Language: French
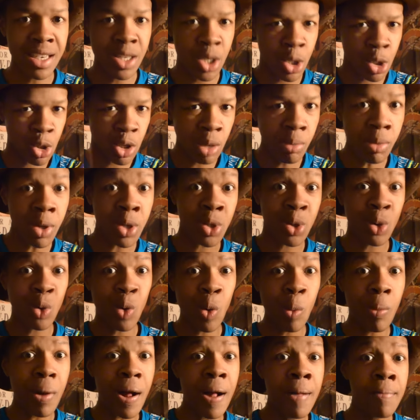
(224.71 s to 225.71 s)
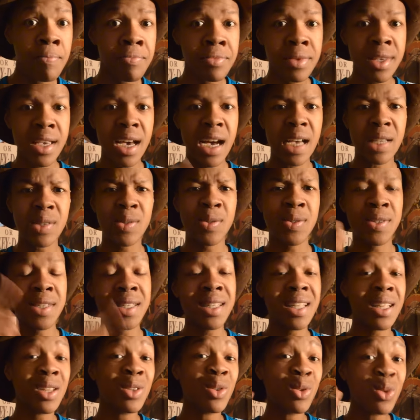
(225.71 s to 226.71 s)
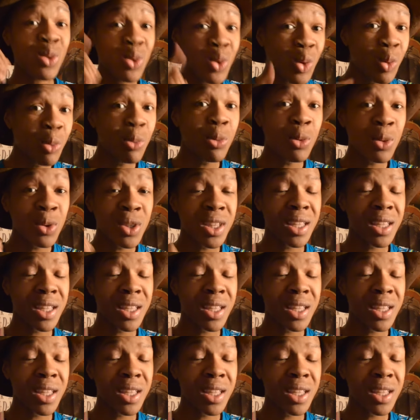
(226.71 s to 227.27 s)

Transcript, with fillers: Et justement, ce combat a suscité de nombreux